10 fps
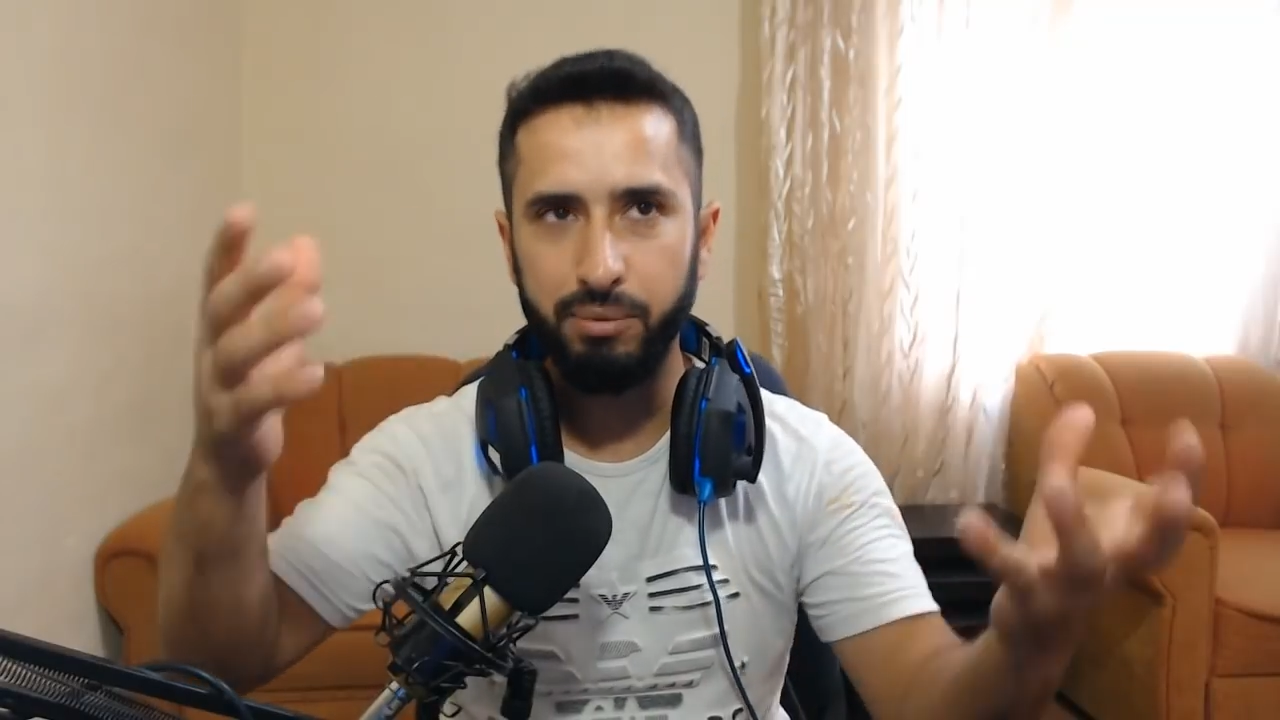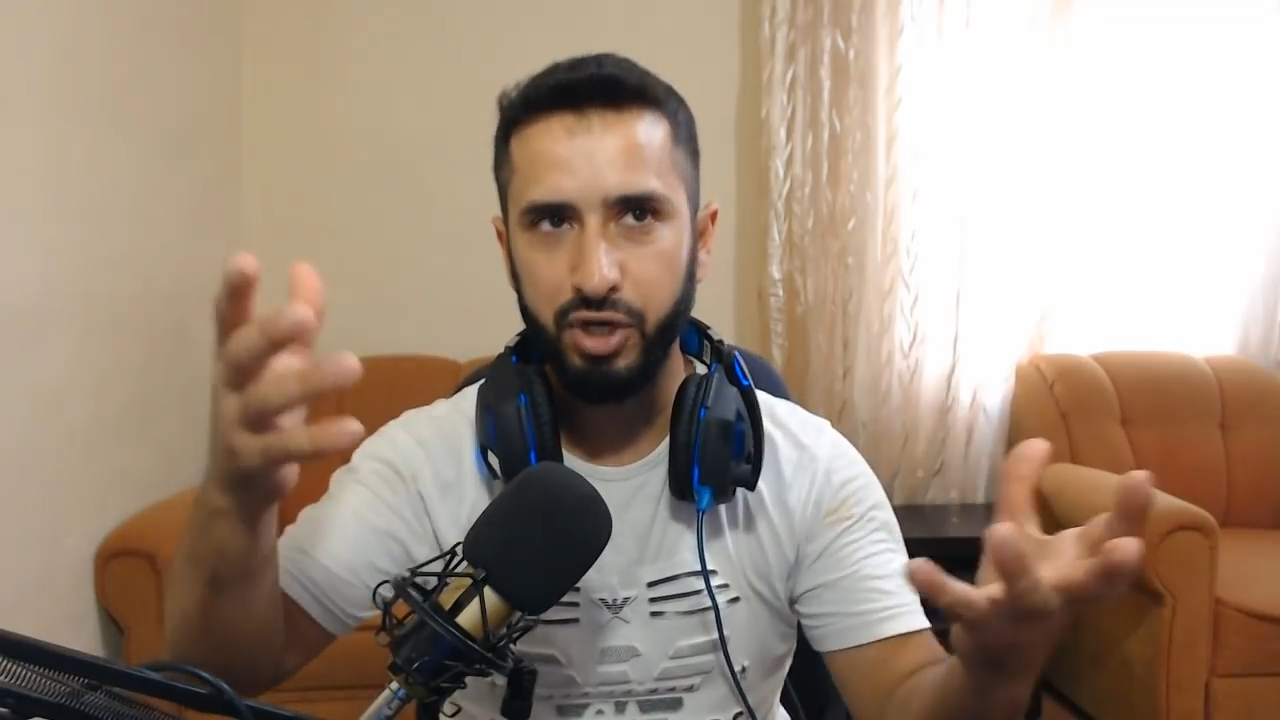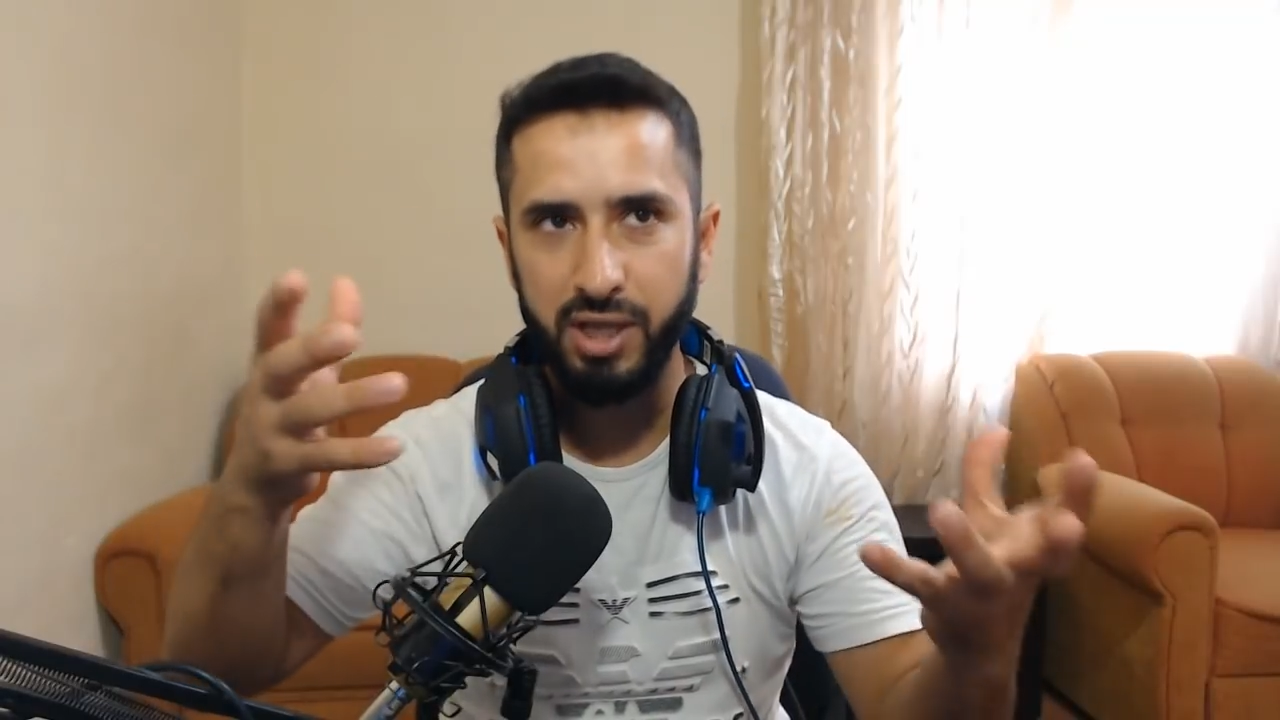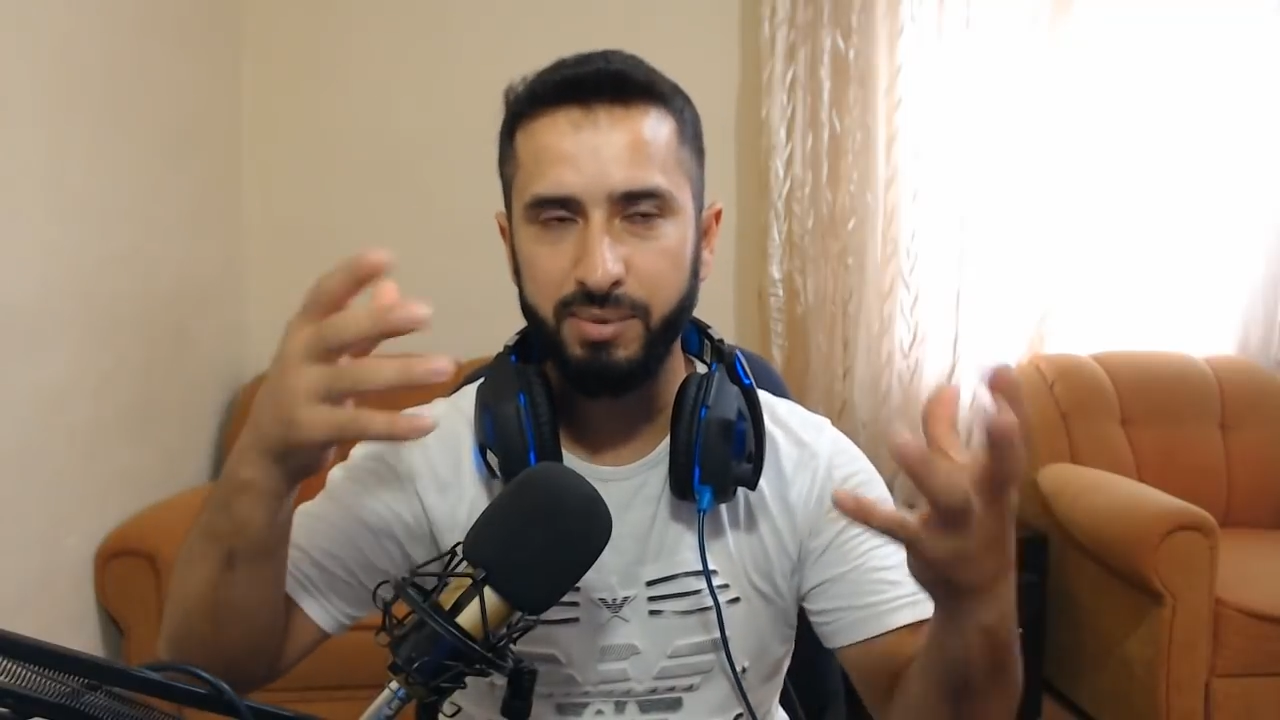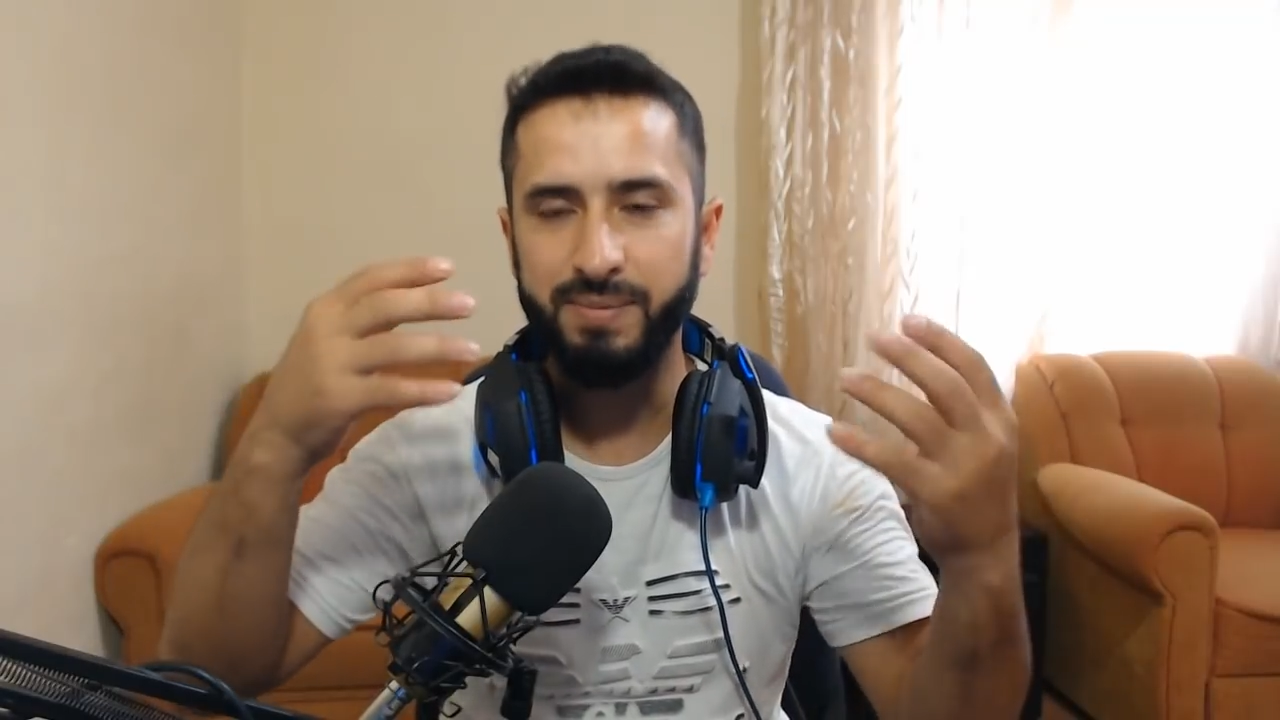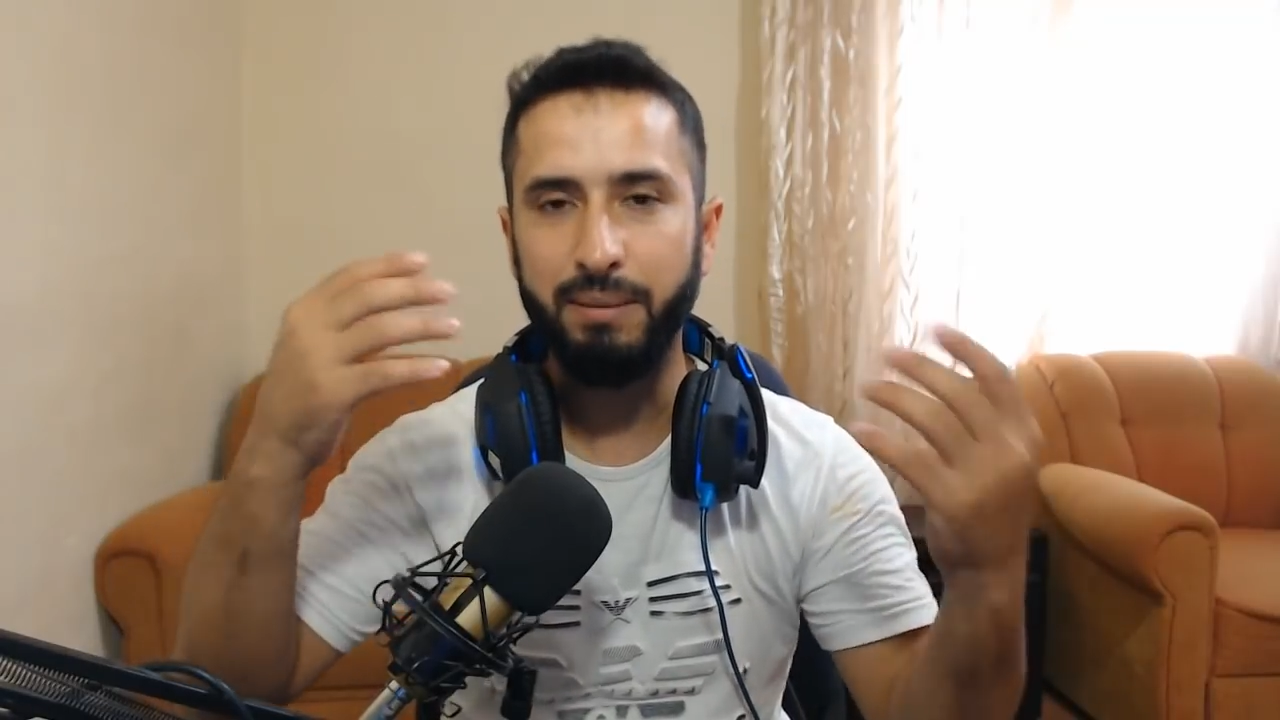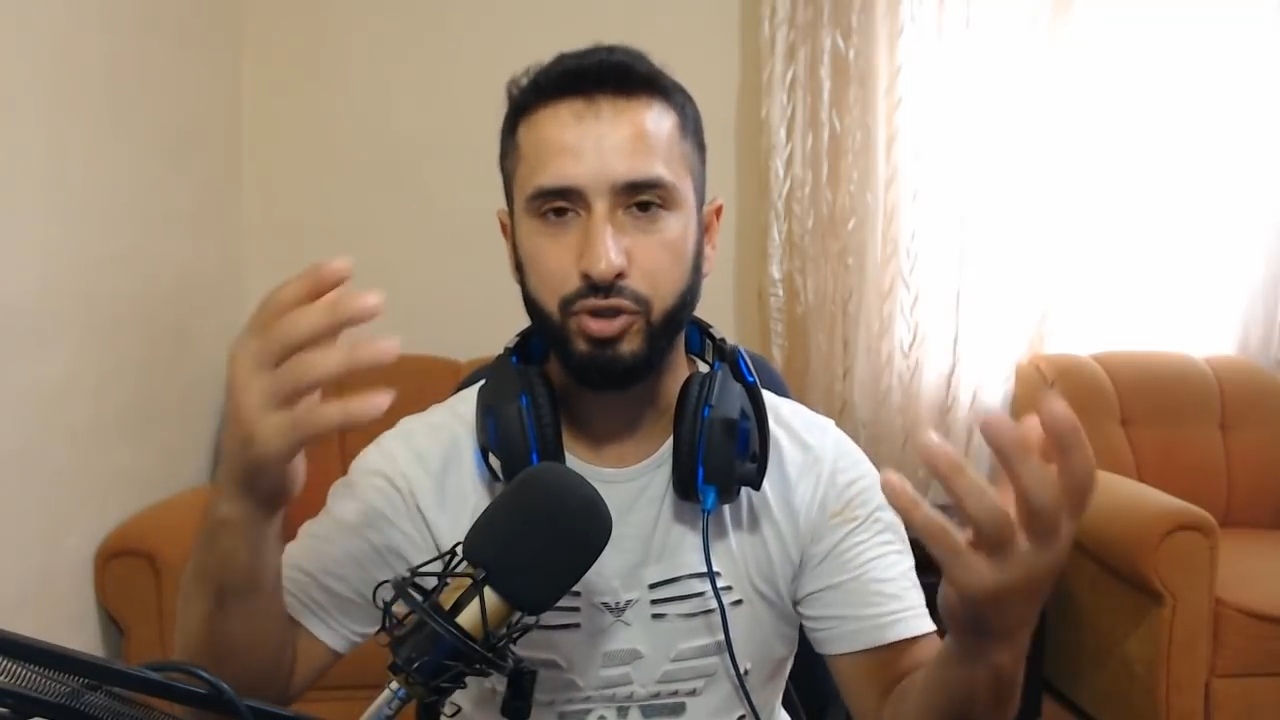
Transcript: تشاهدني بس ما عم